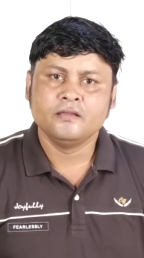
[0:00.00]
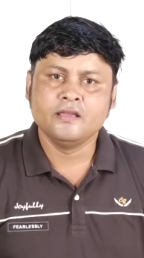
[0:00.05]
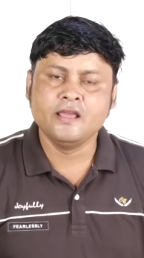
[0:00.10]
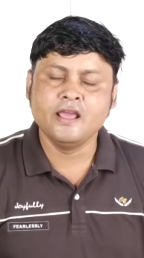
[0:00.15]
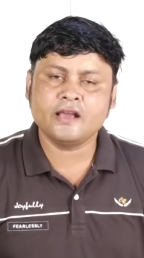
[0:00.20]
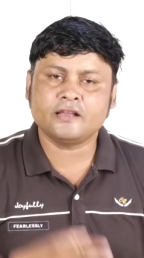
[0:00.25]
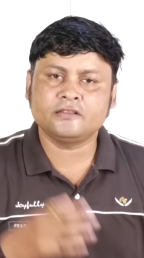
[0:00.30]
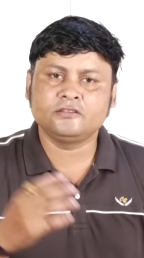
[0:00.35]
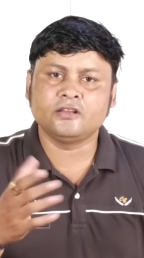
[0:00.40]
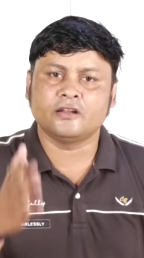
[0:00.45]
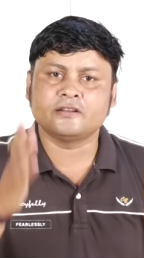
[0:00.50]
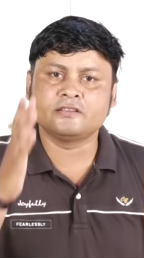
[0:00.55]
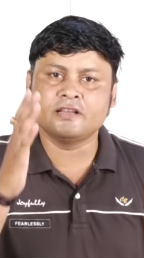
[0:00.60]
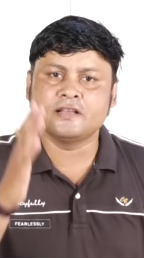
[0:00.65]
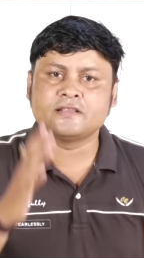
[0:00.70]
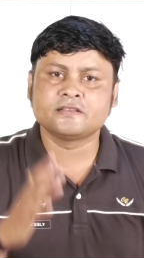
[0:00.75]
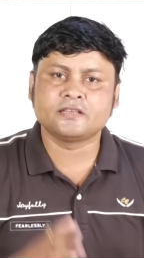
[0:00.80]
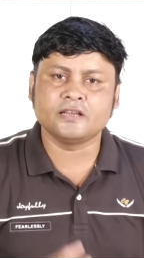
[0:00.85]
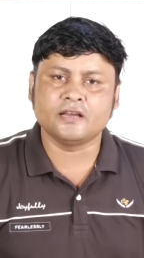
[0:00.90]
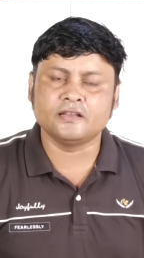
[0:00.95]
एक
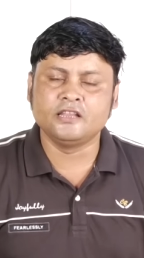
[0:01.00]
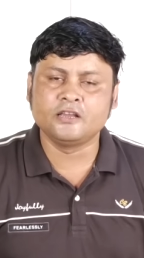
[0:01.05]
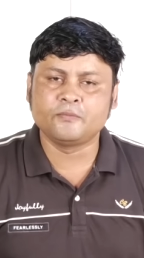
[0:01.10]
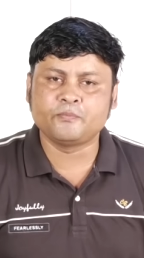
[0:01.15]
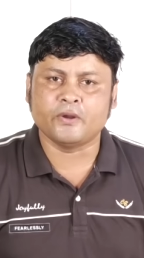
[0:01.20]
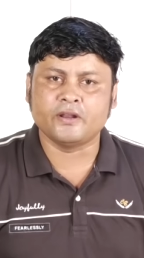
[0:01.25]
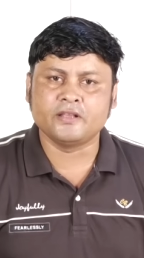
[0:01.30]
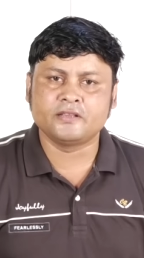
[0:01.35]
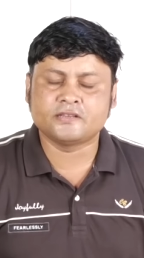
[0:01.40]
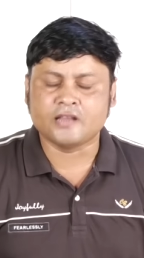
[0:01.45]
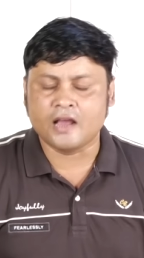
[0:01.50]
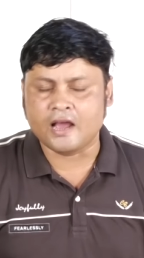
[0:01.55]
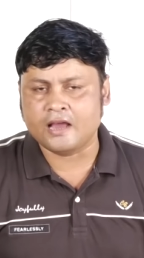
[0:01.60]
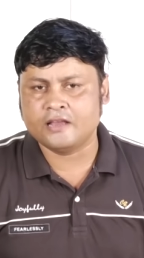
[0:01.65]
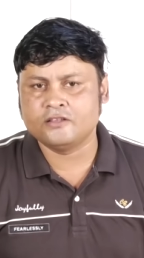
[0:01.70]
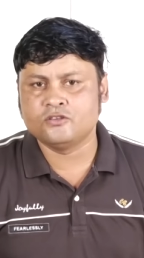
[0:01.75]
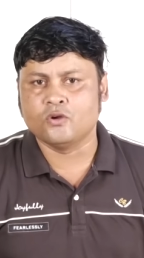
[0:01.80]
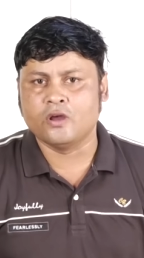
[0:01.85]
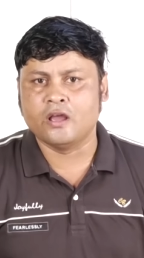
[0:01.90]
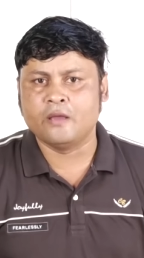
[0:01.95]
दर्जन से अधिक
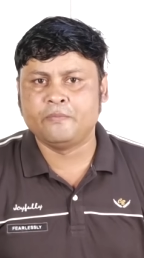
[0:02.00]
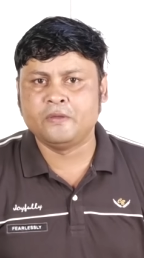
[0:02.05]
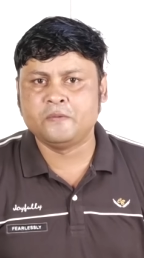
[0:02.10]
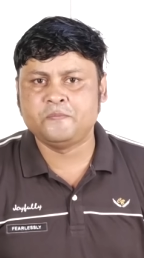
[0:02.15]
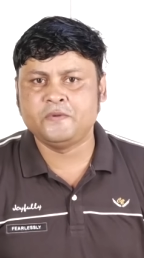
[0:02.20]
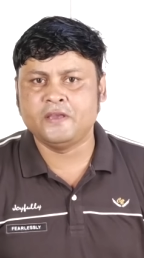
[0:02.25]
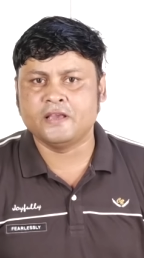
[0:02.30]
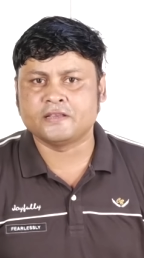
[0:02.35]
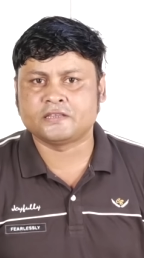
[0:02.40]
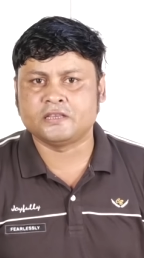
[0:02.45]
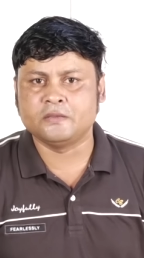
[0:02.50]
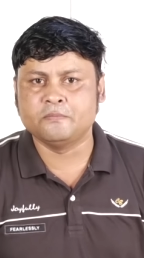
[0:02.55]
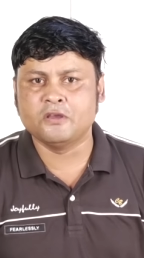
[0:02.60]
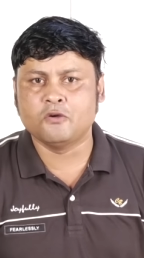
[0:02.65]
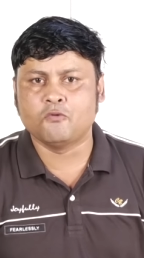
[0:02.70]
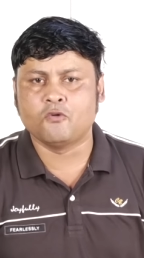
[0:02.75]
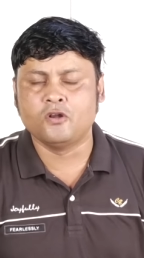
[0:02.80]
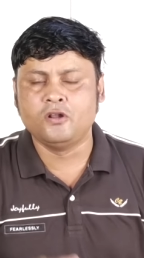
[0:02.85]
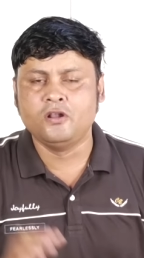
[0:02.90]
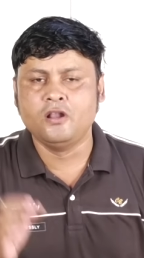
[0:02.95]
परीक्षाएं जो है बीपीएससी में
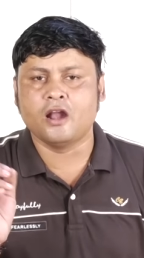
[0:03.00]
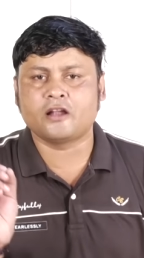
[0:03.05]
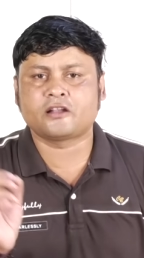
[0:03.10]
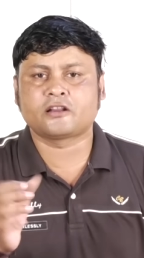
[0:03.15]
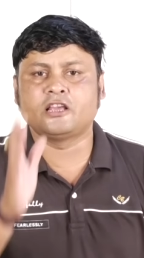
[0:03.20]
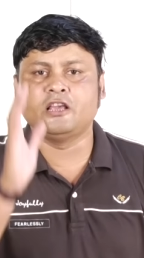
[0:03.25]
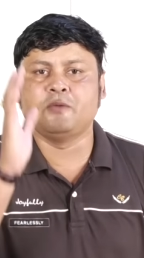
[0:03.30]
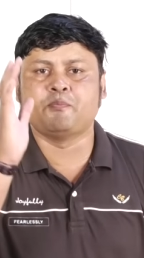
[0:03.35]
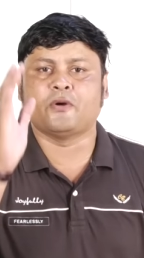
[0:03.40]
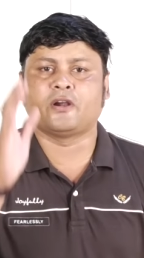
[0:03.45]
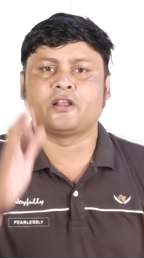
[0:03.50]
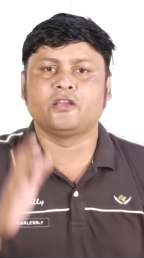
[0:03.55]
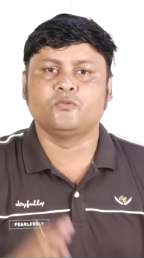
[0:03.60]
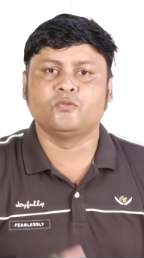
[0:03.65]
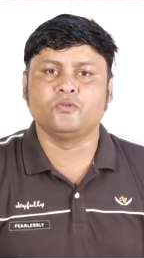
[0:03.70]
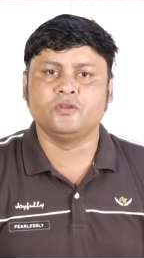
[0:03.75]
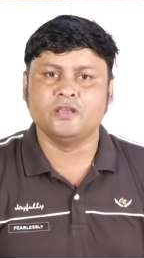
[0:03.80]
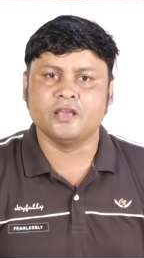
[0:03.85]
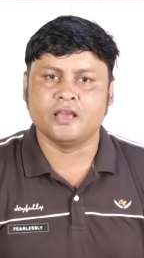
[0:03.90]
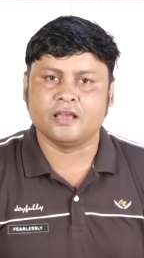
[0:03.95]
वो लटकी पड़ी
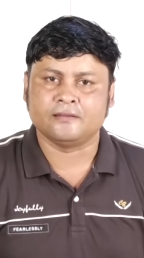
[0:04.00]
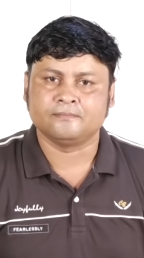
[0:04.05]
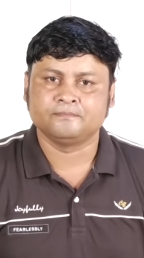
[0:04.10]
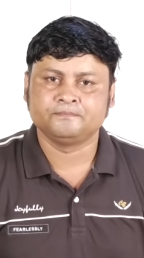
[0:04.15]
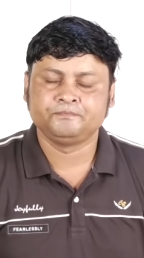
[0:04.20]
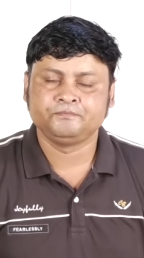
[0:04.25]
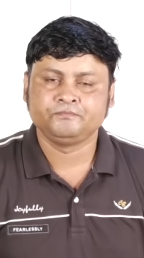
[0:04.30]
हुई हैं